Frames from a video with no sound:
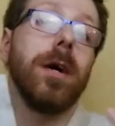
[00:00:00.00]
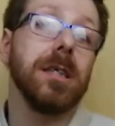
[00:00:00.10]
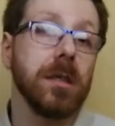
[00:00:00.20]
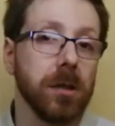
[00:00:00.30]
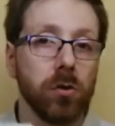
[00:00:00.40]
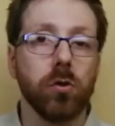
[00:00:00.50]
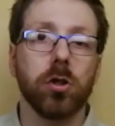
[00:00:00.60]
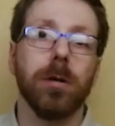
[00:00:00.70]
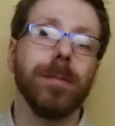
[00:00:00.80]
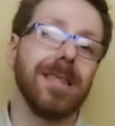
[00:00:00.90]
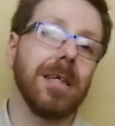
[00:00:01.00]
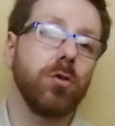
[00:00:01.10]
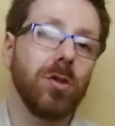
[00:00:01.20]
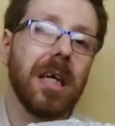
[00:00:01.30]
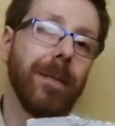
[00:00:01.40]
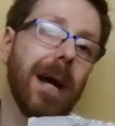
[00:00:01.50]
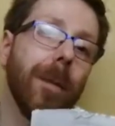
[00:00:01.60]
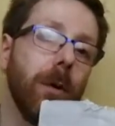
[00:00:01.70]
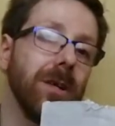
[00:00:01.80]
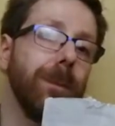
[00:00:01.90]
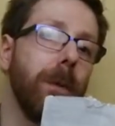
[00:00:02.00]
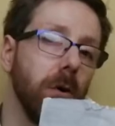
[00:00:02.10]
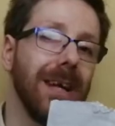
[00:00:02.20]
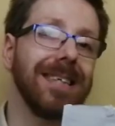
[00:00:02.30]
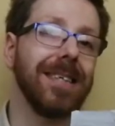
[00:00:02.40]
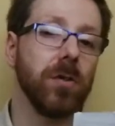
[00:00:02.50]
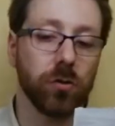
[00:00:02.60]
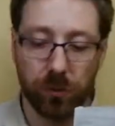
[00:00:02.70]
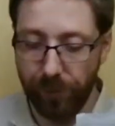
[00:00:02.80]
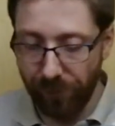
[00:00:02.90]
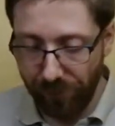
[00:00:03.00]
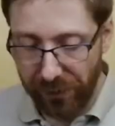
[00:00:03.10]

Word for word: Hein. Ça c'est sûr, quand même, c'est un sucre qui est bien à prendre pendant la séance.